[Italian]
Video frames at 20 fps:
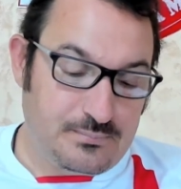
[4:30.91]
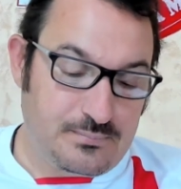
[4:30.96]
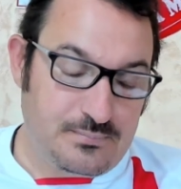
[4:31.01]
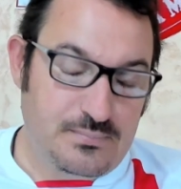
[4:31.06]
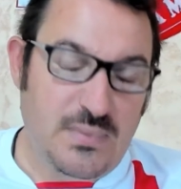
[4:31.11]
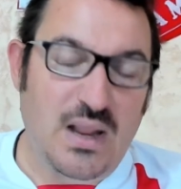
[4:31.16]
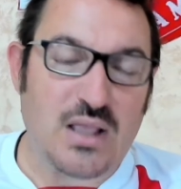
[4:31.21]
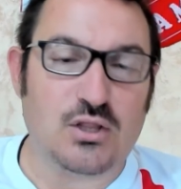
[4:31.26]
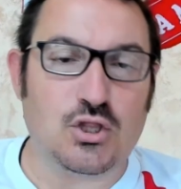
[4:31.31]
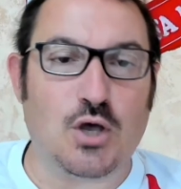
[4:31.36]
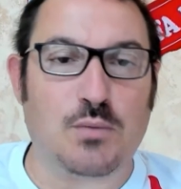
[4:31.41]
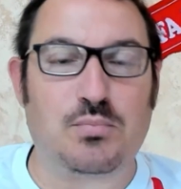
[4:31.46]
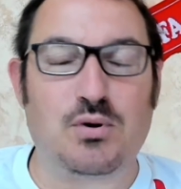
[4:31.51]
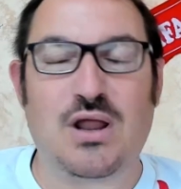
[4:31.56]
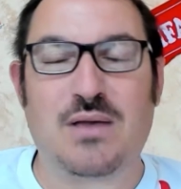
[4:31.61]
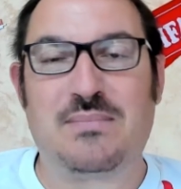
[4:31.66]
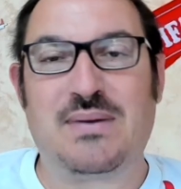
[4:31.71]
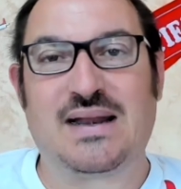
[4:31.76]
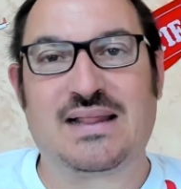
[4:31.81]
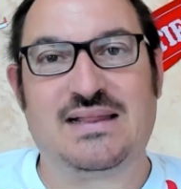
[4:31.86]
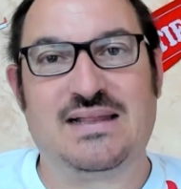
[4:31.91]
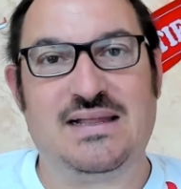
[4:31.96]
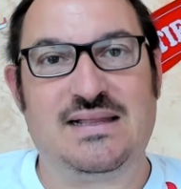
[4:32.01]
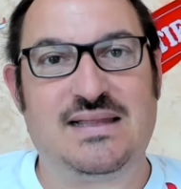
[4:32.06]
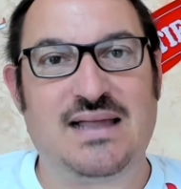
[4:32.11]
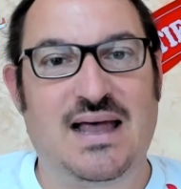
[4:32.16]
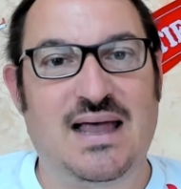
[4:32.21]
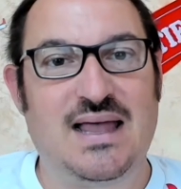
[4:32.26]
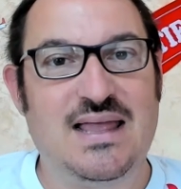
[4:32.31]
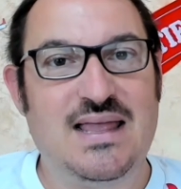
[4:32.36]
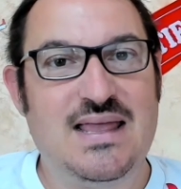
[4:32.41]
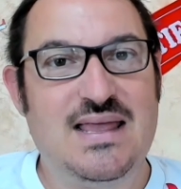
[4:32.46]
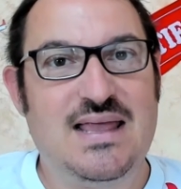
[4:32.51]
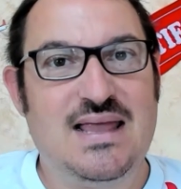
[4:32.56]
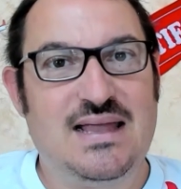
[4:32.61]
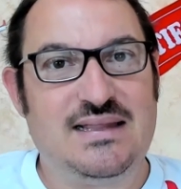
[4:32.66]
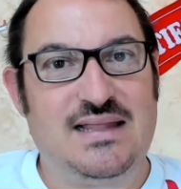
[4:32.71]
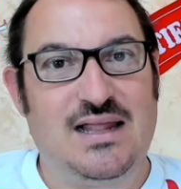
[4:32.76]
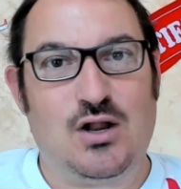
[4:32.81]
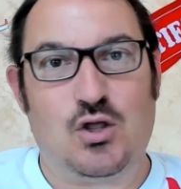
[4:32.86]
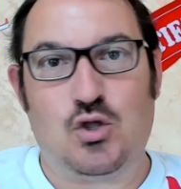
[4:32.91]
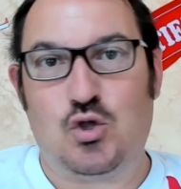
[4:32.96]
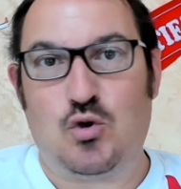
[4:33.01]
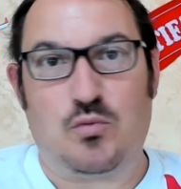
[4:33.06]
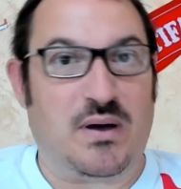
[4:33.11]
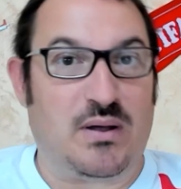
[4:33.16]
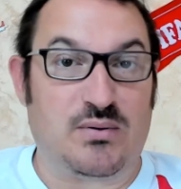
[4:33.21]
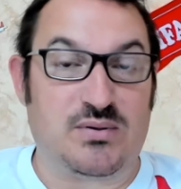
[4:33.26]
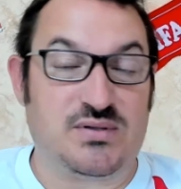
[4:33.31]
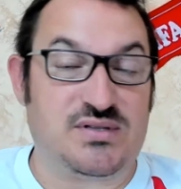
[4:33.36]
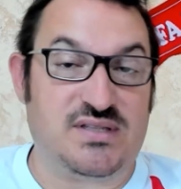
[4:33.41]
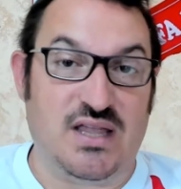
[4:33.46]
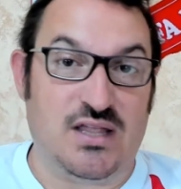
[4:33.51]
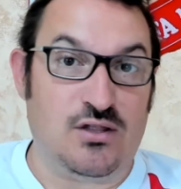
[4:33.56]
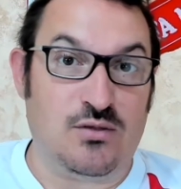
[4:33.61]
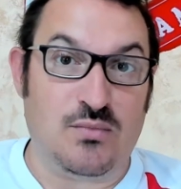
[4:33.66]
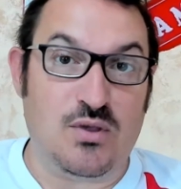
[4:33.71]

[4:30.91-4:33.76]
dopo la partita dello Yuparo Stadium.